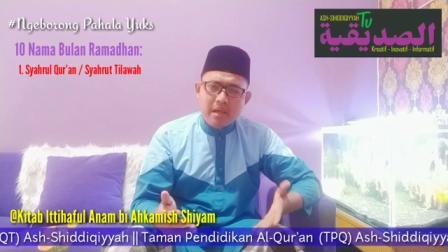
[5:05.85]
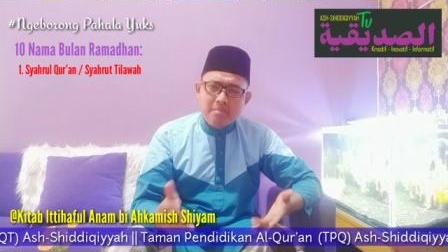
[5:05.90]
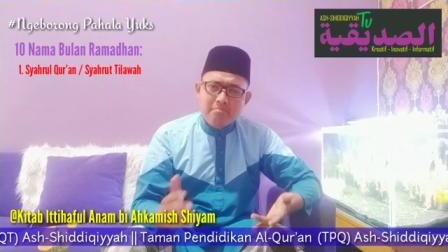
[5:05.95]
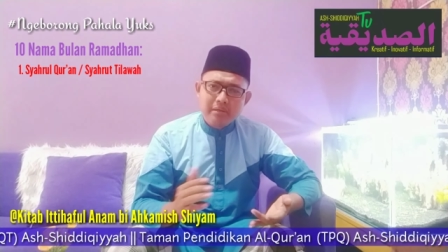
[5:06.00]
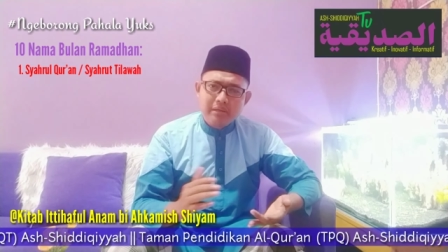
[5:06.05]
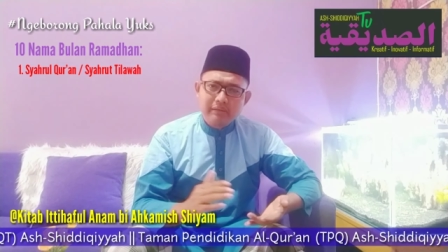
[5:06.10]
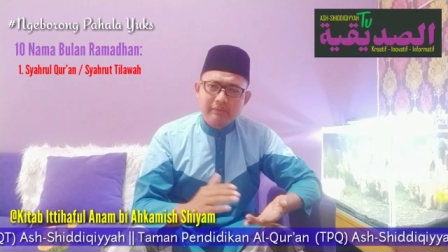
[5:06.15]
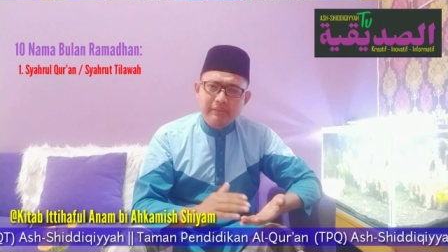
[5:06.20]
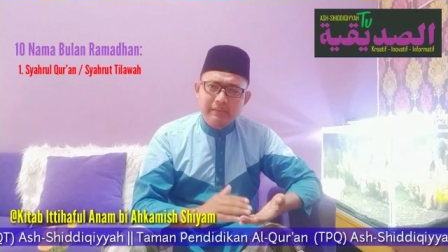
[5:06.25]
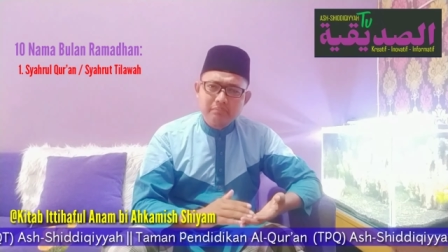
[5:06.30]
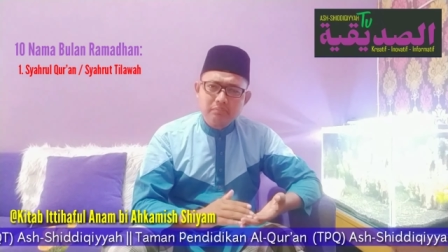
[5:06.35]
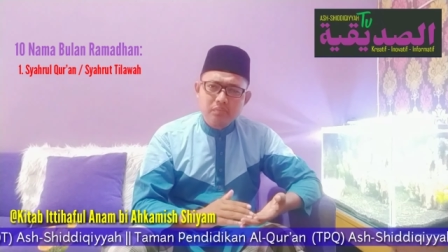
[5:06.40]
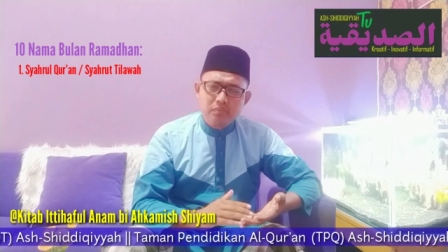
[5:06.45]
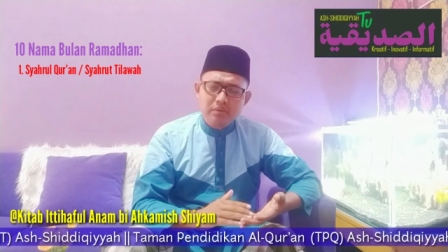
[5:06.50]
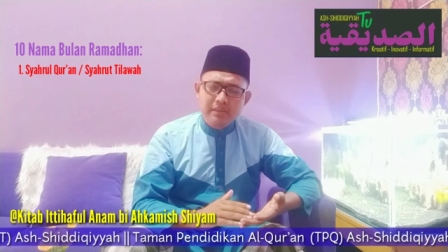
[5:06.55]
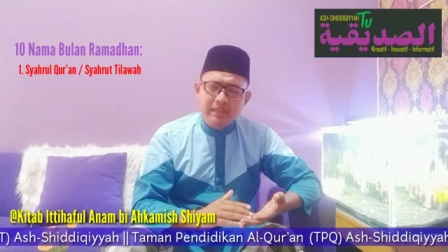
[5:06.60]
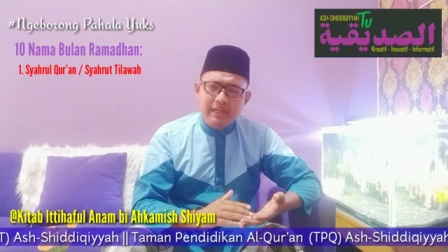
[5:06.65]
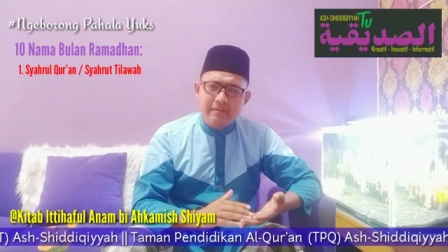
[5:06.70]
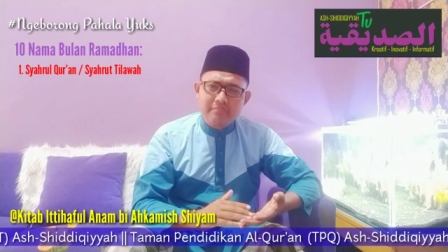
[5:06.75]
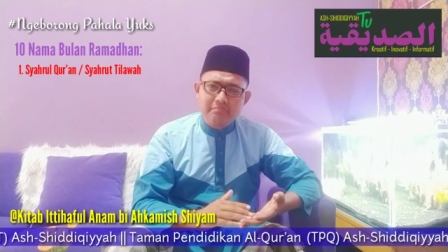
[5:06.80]
bertemu
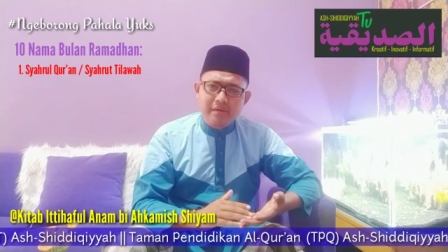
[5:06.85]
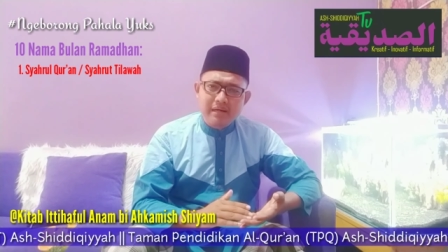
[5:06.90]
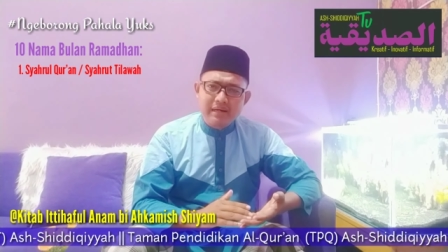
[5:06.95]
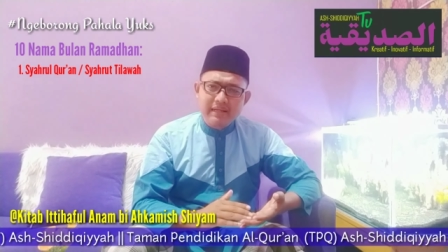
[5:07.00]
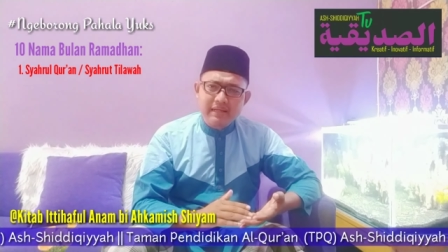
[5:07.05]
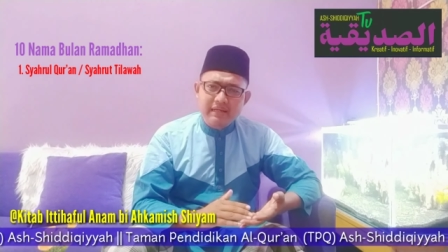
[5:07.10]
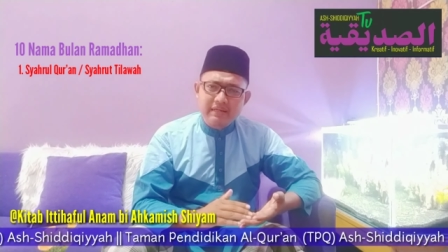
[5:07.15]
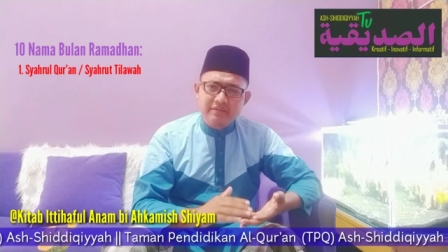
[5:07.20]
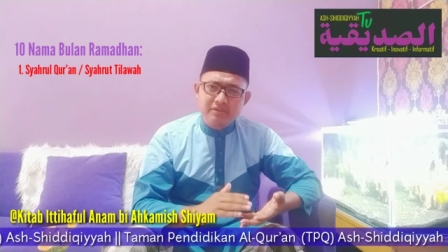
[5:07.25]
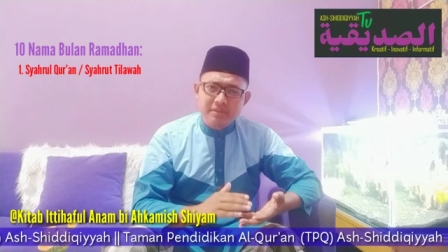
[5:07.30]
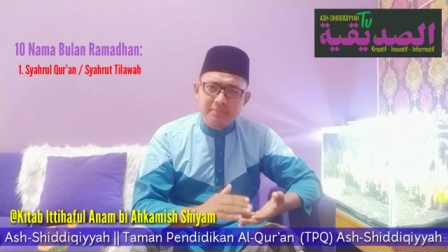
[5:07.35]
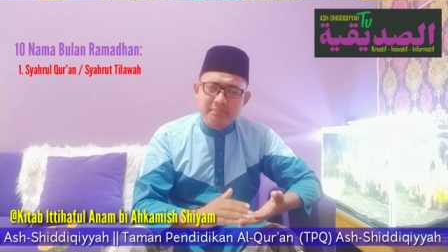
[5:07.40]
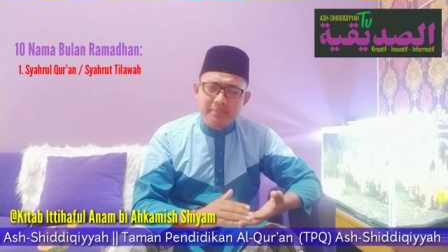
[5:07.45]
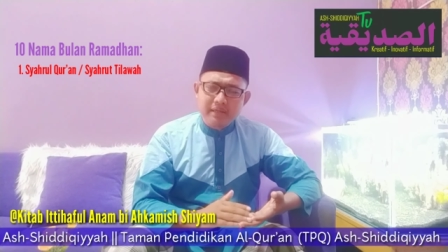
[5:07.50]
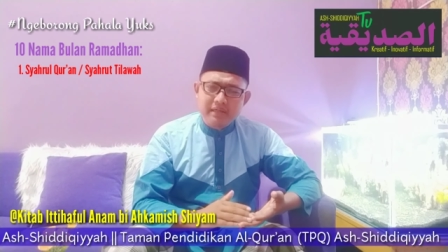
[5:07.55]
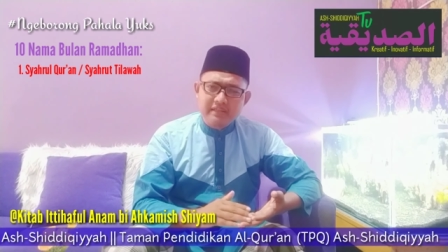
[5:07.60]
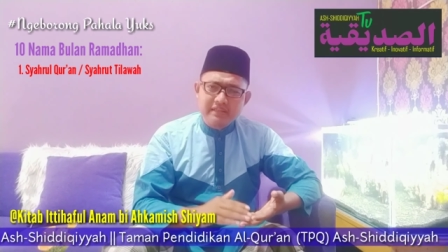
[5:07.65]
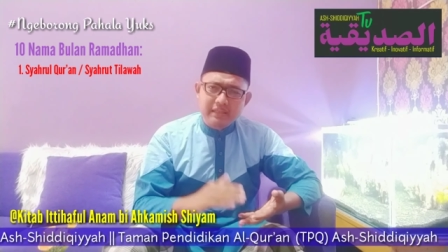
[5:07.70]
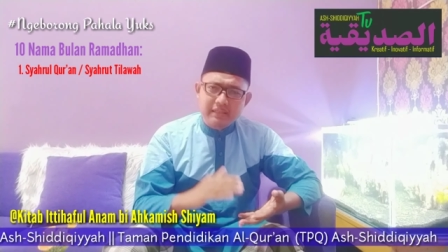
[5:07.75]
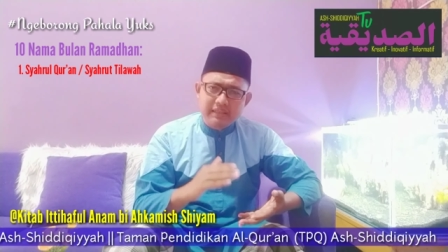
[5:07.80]
dengan malaikat
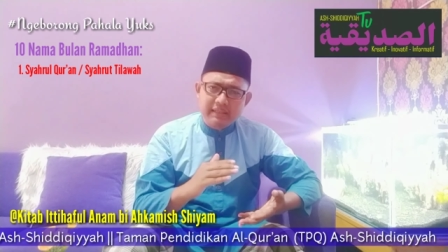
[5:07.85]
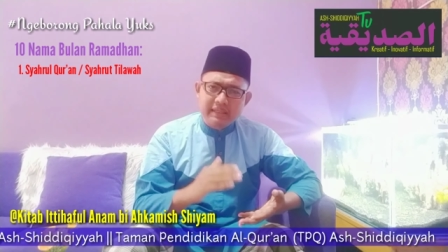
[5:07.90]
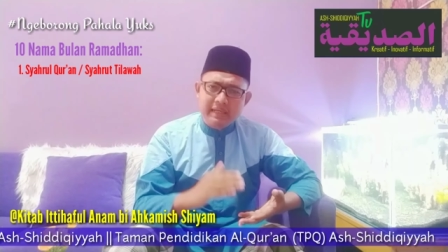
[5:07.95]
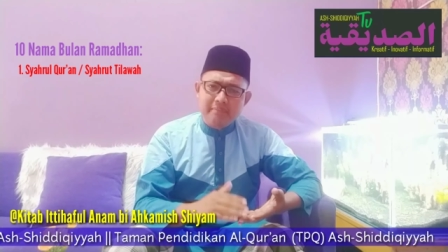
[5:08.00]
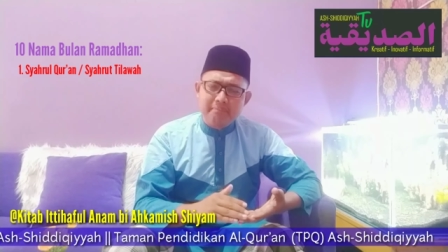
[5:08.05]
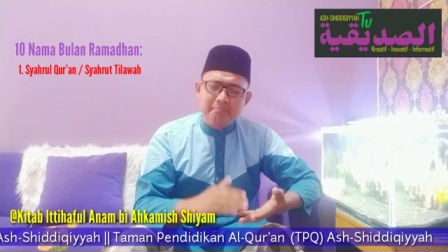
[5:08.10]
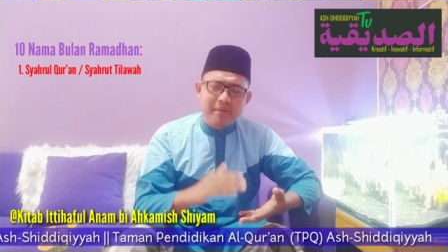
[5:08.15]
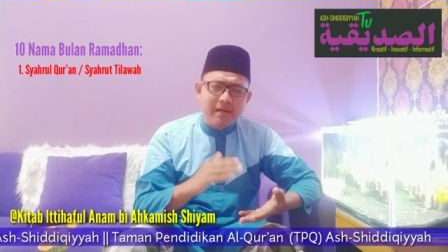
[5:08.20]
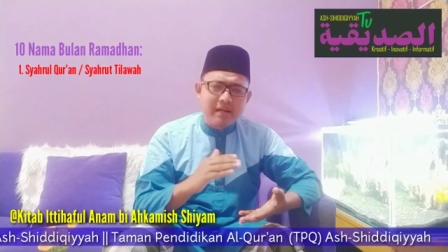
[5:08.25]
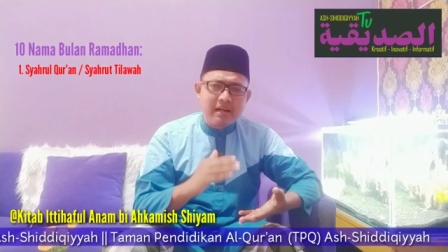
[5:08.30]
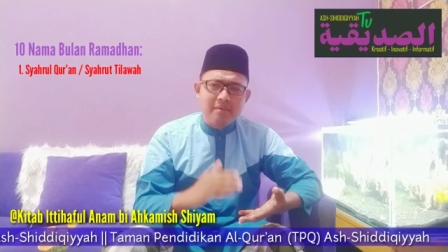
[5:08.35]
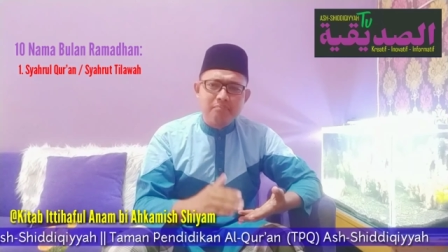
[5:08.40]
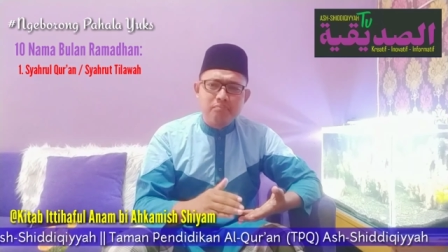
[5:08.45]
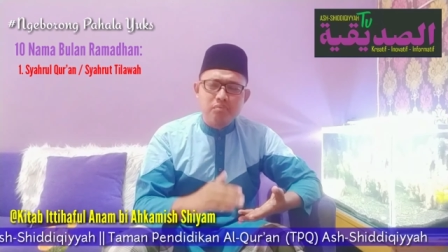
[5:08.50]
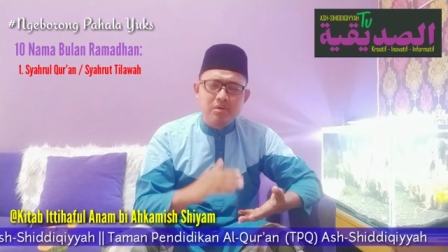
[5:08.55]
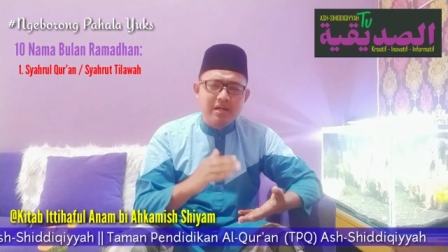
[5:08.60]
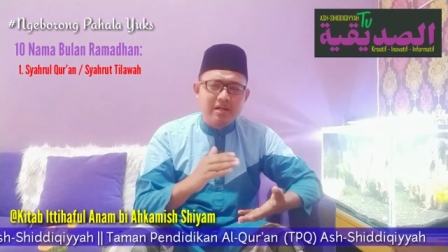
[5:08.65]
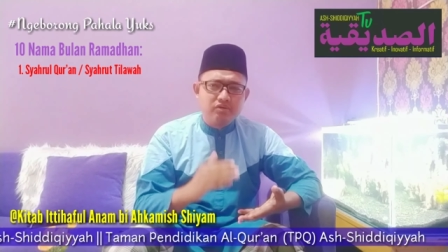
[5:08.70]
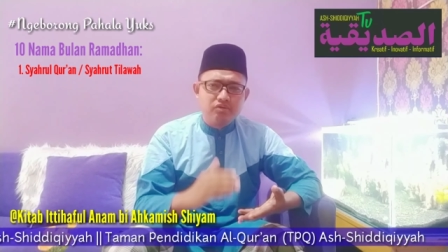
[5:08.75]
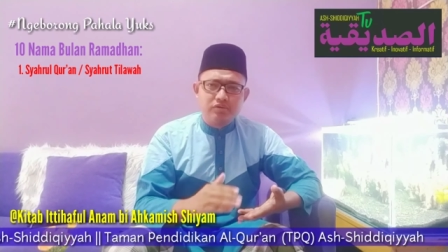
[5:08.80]
Jibril setiap malam
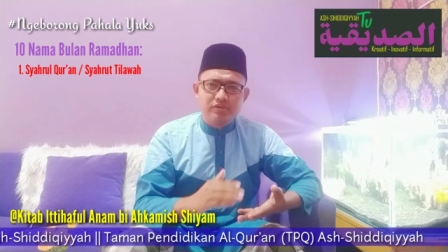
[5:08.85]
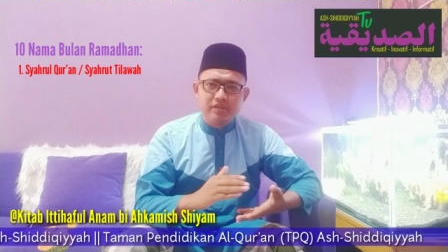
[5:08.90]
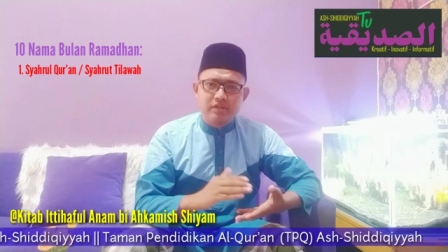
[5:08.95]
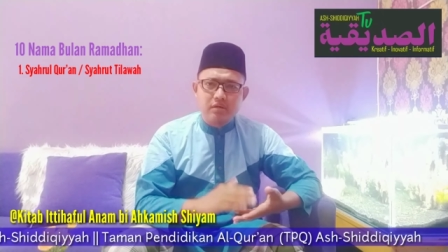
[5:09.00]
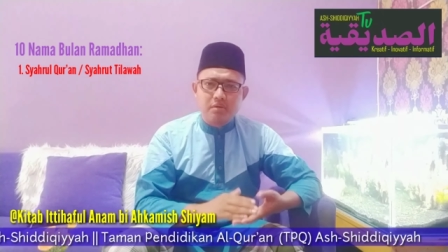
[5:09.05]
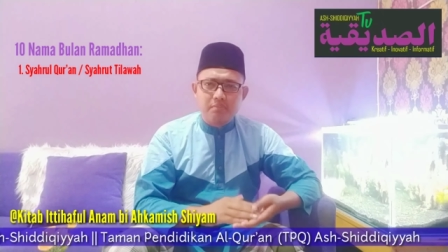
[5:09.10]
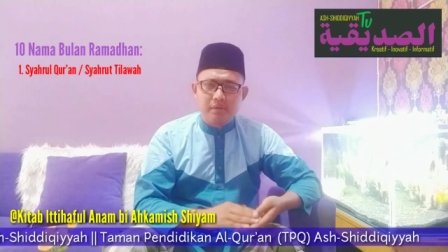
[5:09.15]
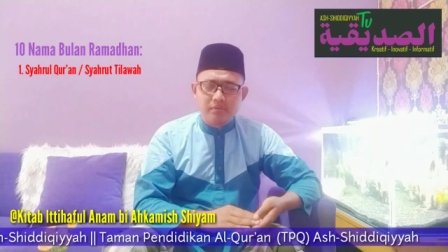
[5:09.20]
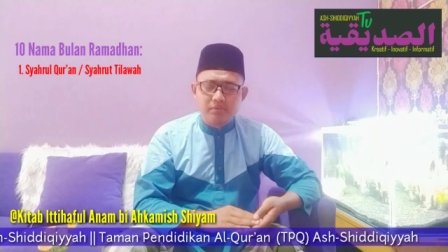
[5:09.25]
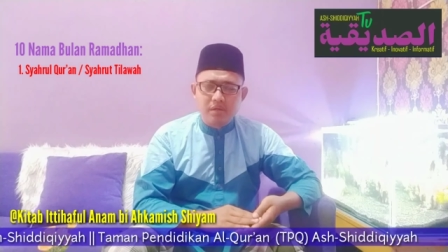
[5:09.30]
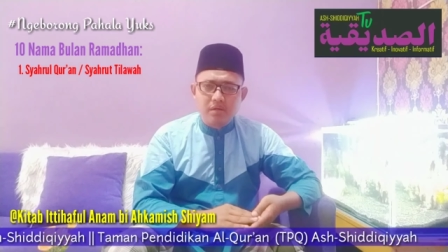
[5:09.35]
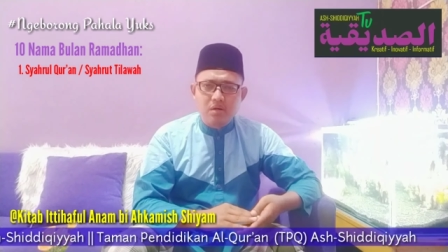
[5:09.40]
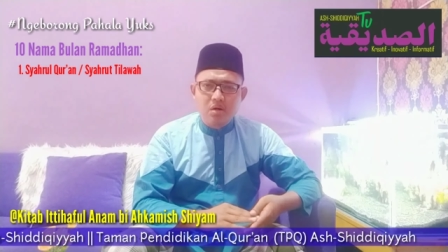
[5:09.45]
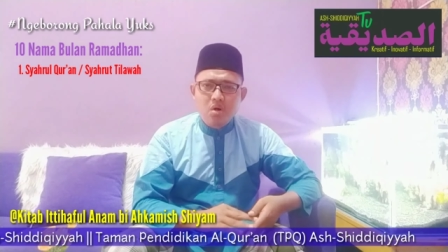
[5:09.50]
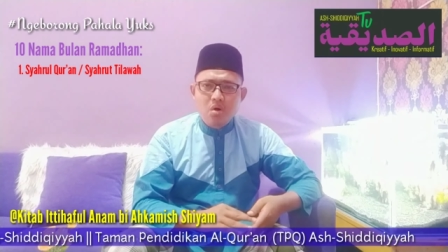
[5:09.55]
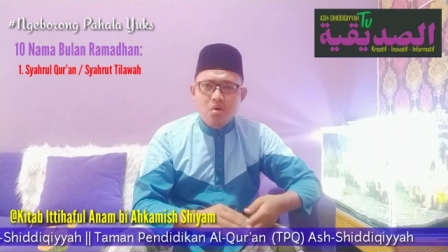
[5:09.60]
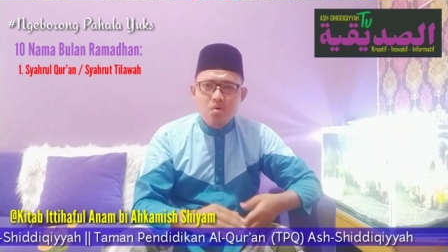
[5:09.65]
bulan suci Ramadan